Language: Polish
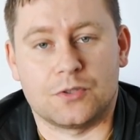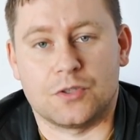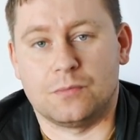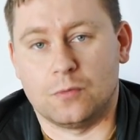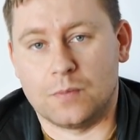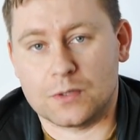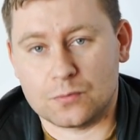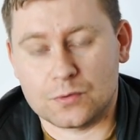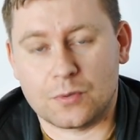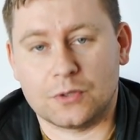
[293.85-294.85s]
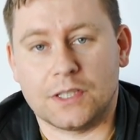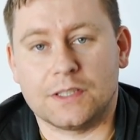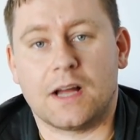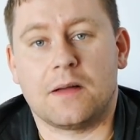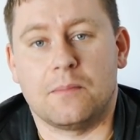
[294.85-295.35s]
czyli był bez
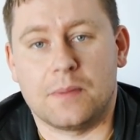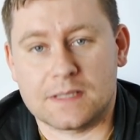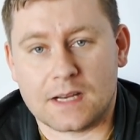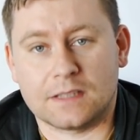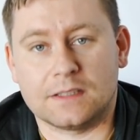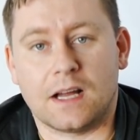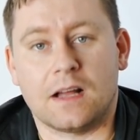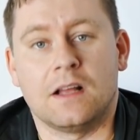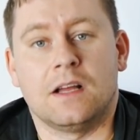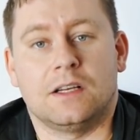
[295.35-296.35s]
uzbrojenia, bez radia,